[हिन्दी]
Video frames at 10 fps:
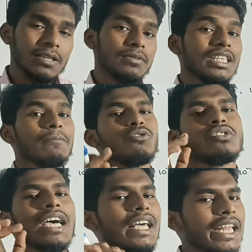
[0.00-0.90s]
मतलब सर
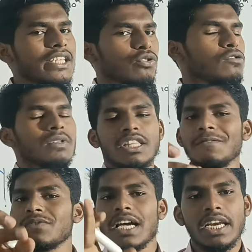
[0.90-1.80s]
आपको जाना है स्कूल
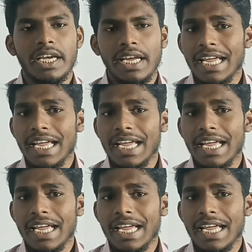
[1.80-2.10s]
मतलब जाना